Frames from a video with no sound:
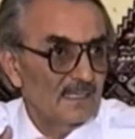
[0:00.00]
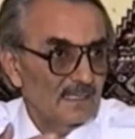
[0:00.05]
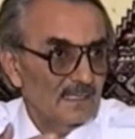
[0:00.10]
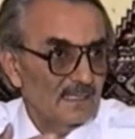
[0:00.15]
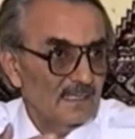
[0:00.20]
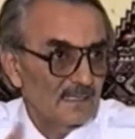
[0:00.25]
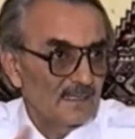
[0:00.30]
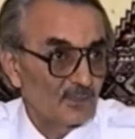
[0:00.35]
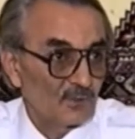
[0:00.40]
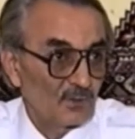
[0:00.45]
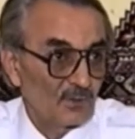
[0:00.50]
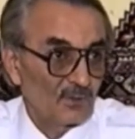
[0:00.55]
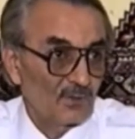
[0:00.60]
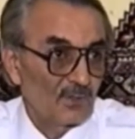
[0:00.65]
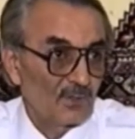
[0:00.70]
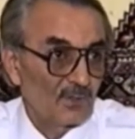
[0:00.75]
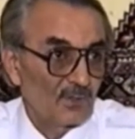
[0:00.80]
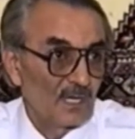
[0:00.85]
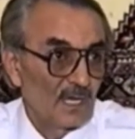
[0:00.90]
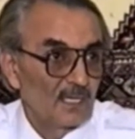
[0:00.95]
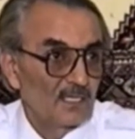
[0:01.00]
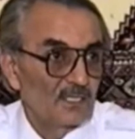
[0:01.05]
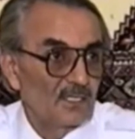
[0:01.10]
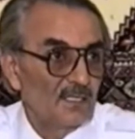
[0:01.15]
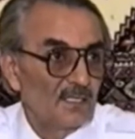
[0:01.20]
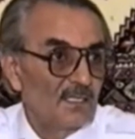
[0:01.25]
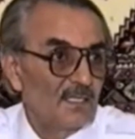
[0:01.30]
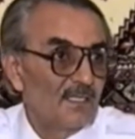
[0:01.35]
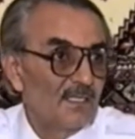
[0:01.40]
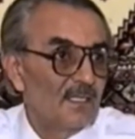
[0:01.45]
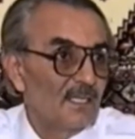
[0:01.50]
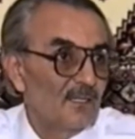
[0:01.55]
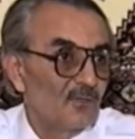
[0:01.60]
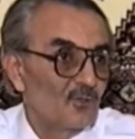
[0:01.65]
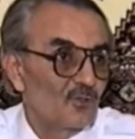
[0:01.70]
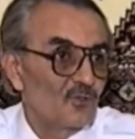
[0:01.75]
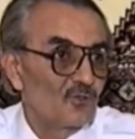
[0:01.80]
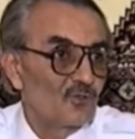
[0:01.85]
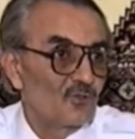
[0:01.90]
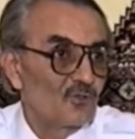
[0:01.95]
Aslında çok ciddi de
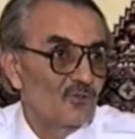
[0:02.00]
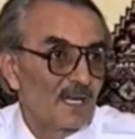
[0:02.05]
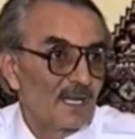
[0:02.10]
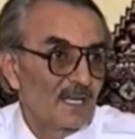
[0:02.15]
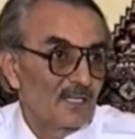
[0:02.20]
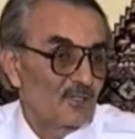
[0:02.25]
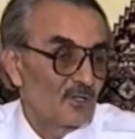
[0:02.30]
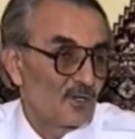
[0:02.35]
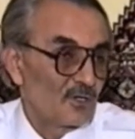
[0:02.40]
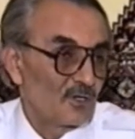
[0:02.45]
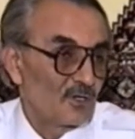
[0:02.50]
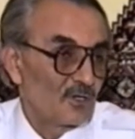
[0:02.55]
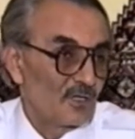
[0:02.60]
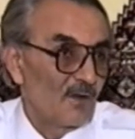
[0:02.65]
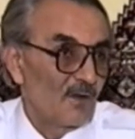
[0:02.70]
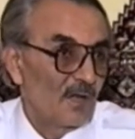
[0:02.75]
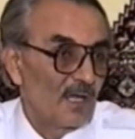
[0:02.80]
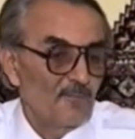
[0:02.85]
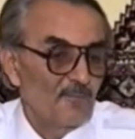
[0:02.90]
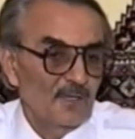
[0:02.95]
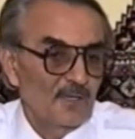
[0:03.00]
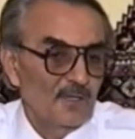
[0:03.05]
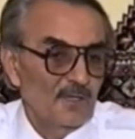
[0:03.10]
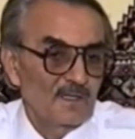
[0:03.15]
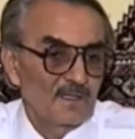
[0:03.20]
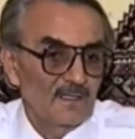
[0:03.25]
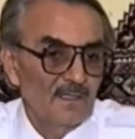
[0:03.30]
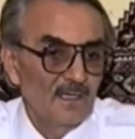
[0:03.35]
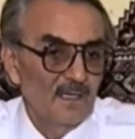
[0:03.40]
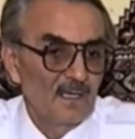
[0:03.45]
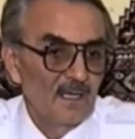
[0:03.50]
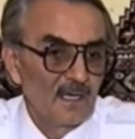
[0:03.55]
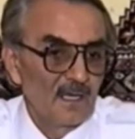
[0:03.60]
düşünceleri, sözleri olan birisi.